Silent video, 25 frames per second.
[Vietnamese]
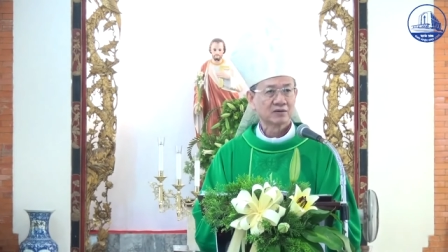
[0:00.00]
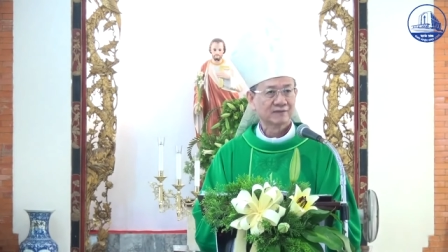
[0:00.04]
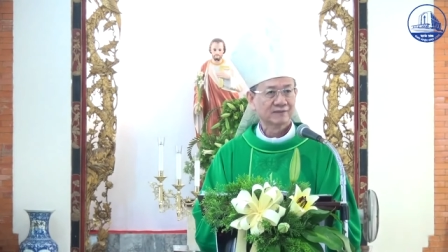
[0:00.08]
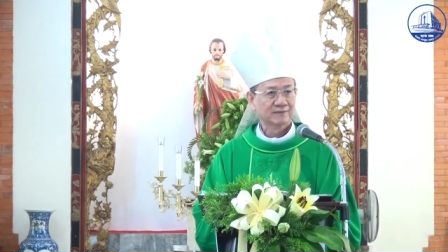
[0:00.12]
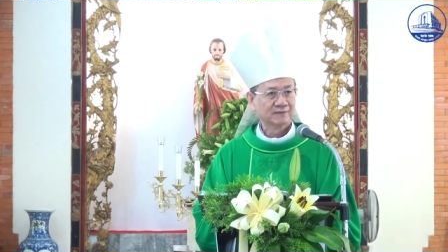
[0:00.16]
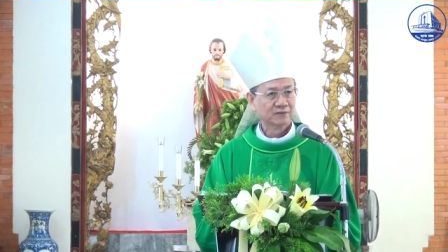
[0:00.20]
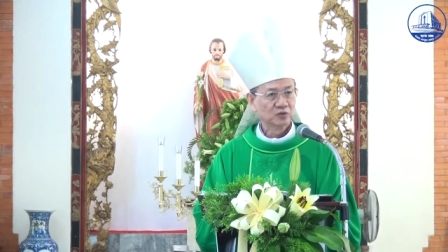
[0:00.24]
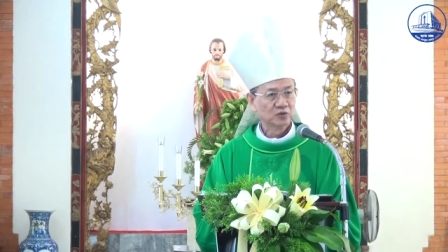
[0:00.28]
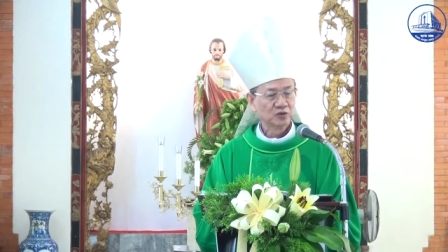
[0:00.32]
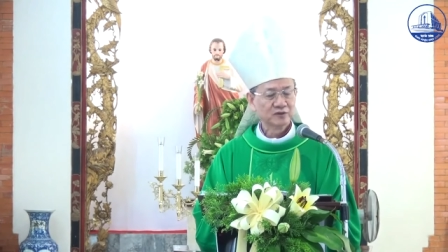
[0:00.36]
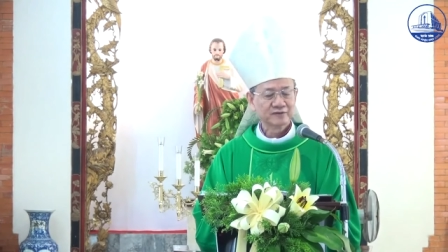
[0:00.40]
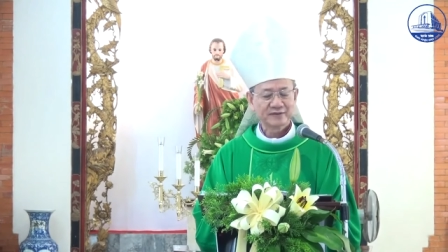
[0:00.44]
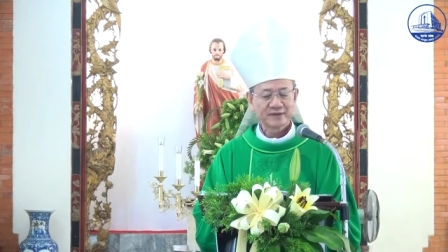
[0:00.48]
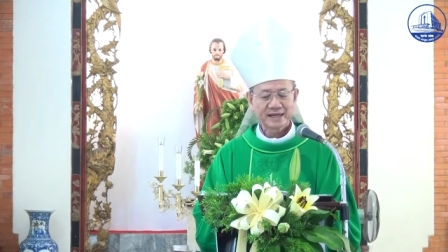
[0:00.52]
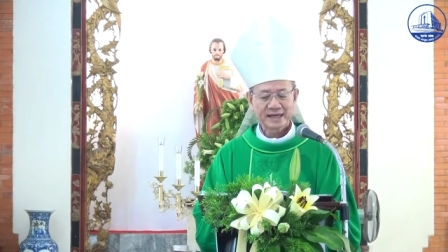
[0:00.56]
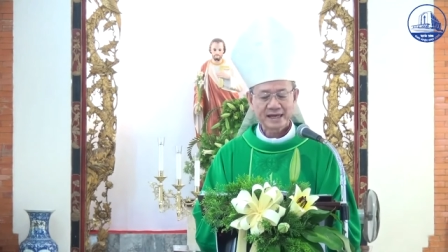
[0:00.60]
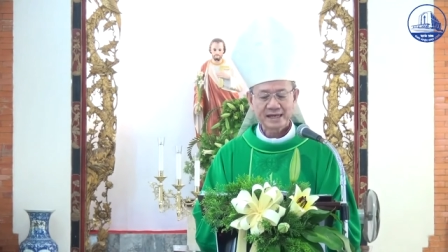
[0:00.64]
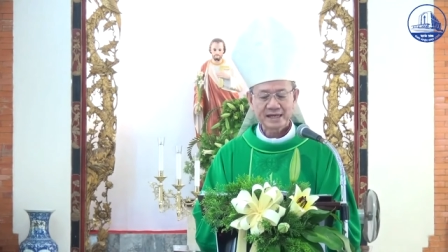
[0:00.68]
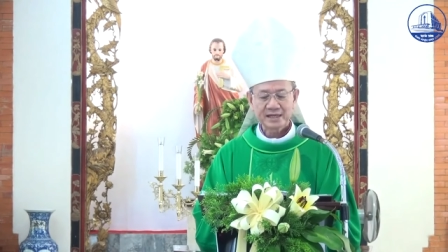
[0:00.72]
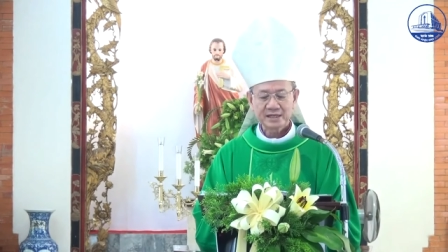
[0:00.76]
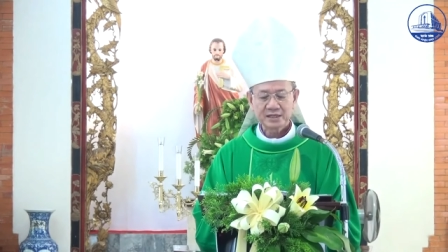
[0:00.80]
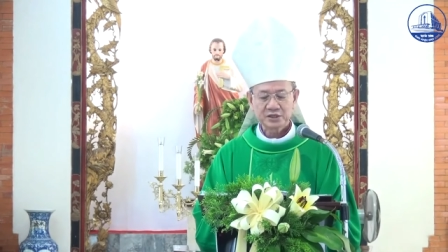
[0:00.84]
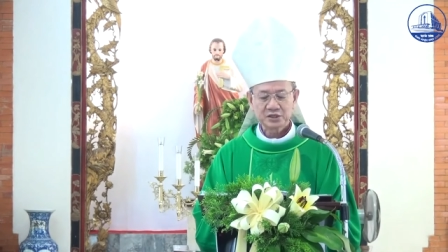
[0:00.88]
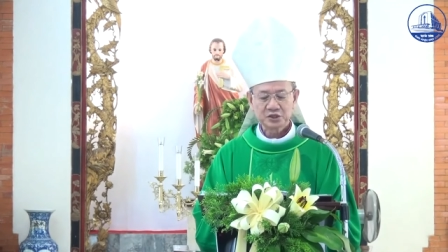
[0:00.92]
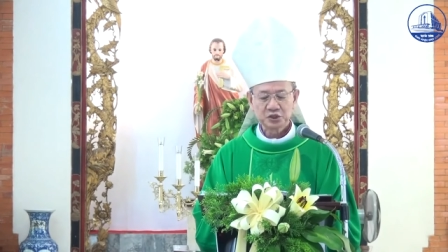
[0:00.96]
vui
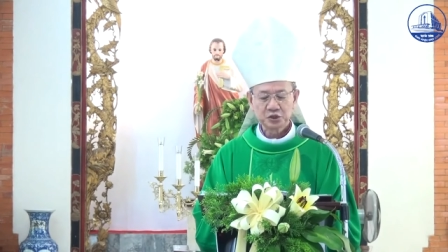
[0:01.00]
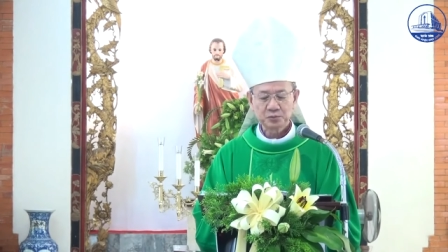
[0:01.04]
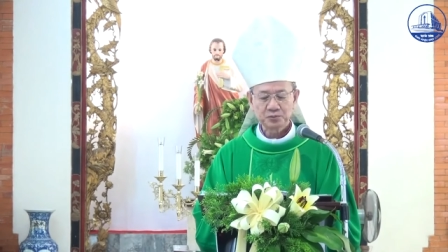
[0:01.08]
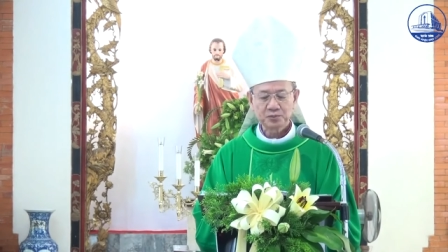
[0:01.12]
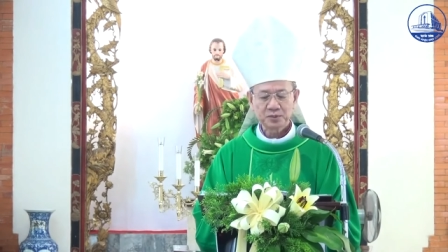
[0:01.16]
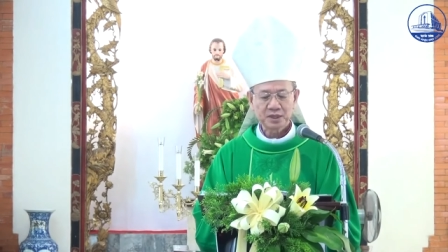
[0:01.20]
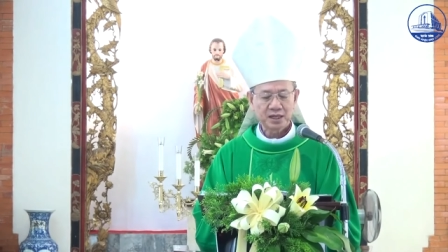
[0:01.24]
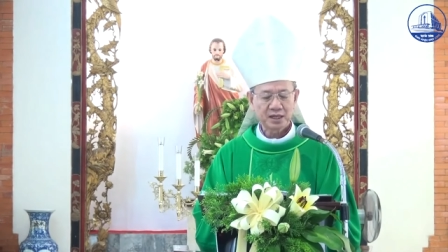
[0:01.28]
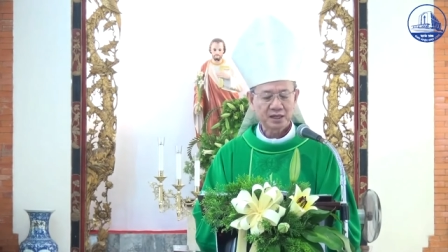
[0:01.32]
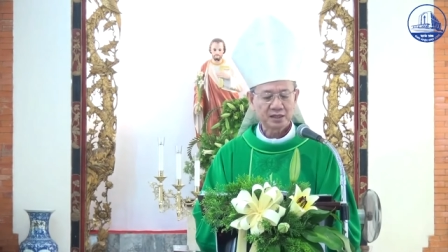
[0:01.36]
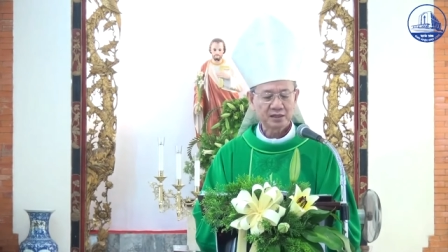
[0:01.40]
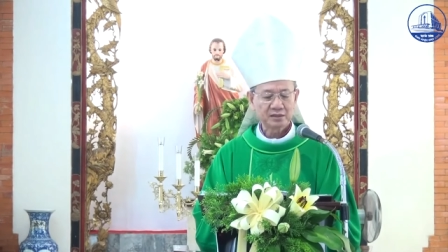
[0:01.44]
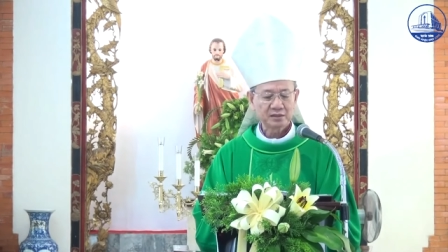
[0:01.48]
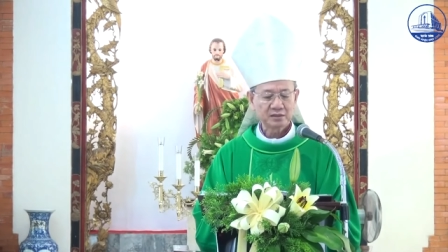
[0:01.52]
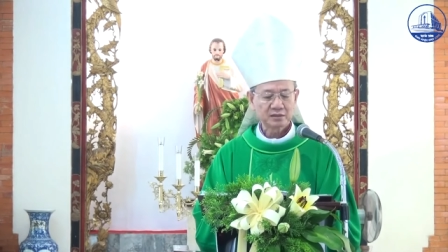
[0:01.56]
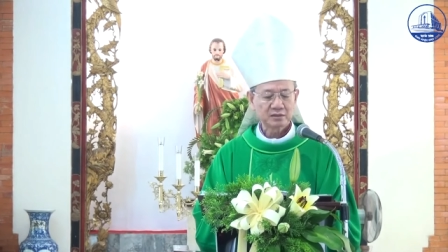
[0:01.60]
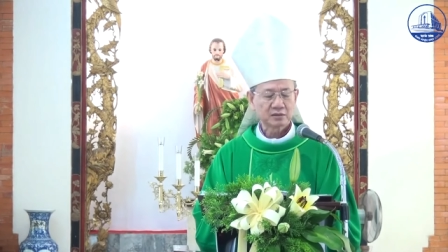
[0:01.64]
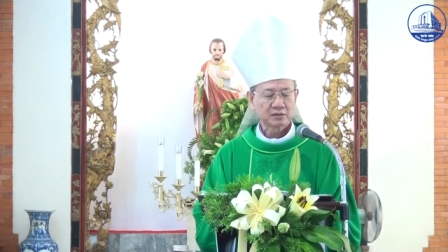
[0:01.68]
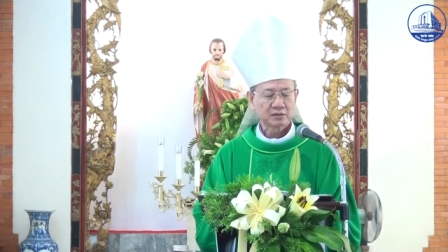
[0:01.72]
vẻ giúp đỡ